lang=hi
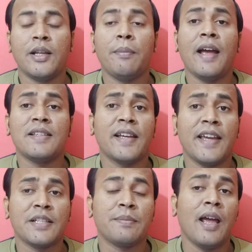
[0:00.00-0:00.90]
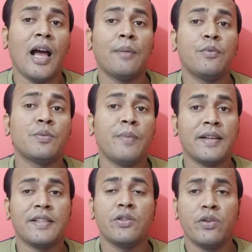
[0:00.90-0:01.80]
तब ऐसे केस में आप उस
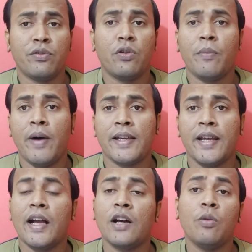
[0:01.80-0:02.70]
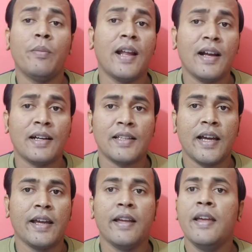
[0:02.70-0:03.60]
बैंक से स्विफ्ट कोड मांगिए अगर वो मना
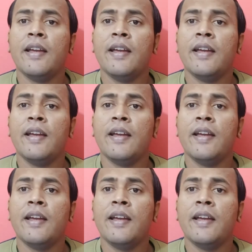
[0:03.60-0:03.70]
करता है